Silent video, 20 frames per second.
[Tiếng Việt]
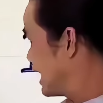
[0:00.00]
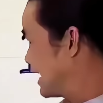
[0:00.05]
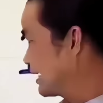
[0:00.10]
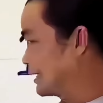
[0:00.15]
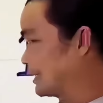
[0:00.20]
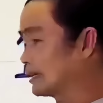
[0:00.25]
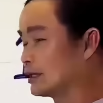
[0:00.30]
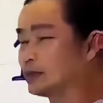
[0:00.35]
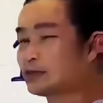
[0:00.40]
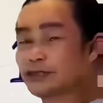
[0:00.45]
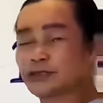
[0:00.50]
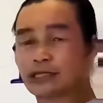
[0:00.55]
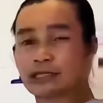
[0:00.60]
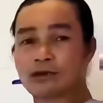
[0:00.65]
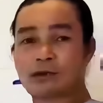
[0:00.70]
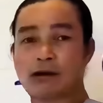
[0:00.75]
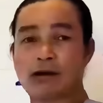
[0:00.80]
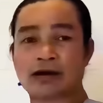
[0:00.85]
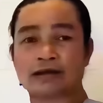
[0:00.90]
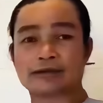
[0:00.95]
dạng này nó
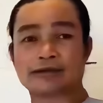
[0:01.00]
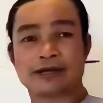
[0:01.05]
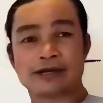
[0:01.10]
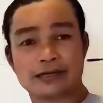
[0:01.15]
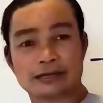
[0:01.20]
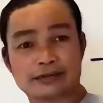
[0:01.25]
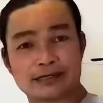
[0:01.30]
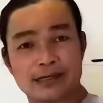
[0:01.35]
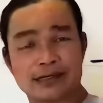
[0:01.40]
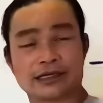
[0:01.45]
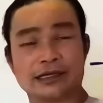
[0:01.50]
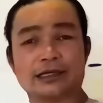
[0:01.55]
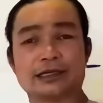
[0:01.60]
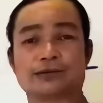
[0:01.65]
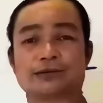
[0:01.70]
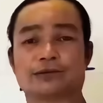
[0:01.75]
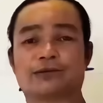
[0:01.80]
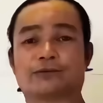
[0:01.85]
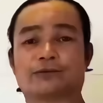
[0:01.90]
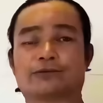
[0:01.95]
liên quan rất là
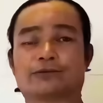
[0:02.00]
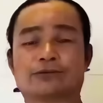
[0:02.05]
nhiều